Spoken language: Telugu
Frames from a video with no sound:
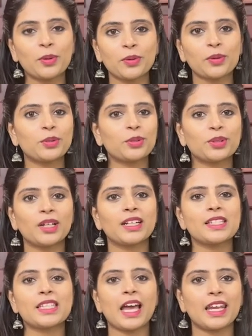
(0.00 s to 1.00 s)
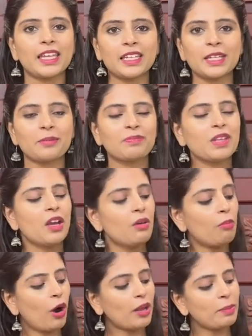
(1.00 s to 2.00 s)
లుక్ ఉంటుందండి శారీకి
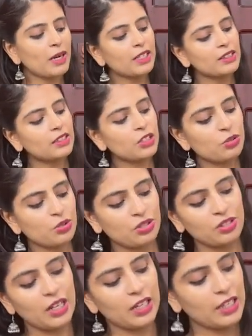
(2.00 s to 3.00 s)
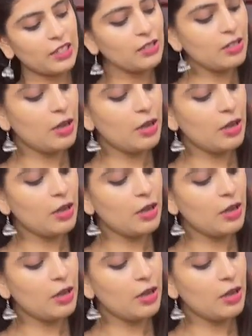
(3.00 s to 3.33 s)
బాడీ పార్ట్ అంతా చూస్తున్నారు కదా